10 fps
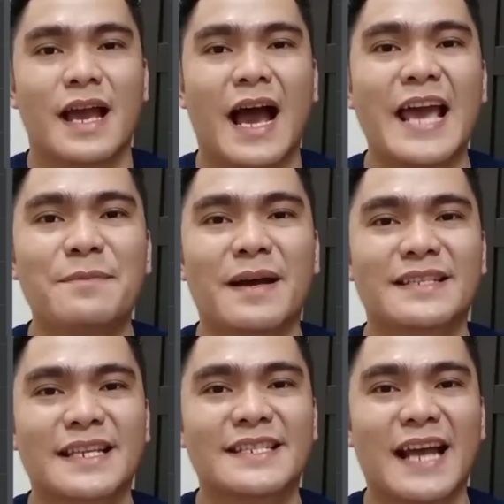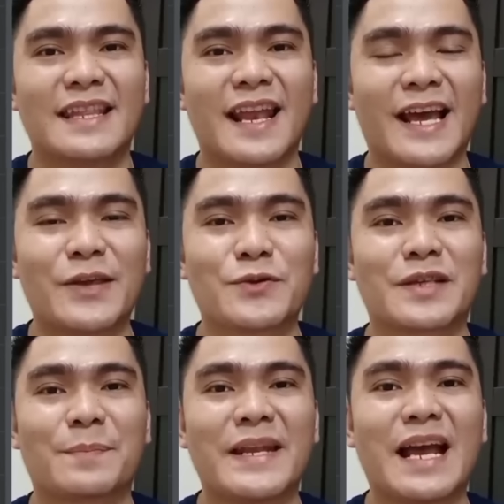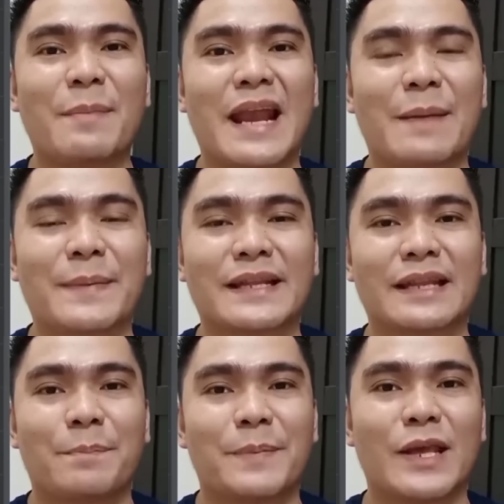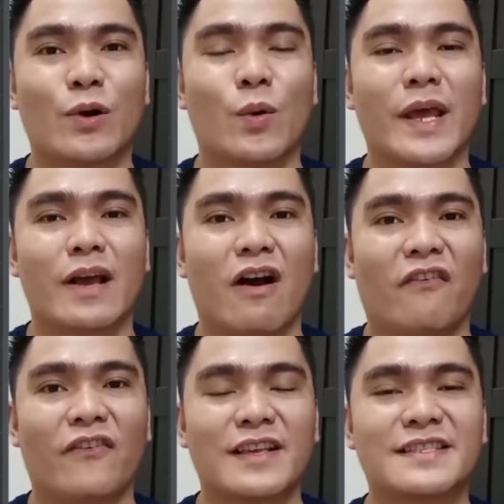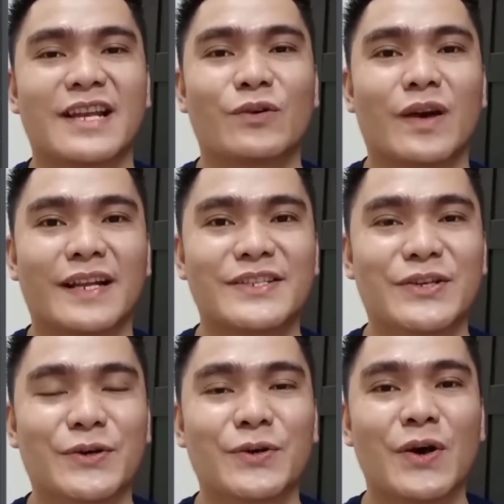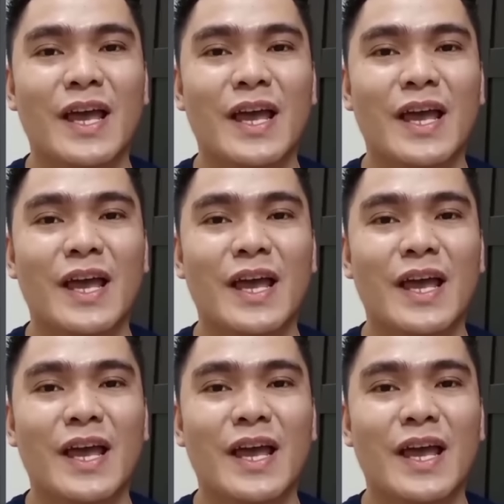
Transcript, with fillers: ay magsadya na lang kayo sa pinakamalapit na POA office sa lugar nyo.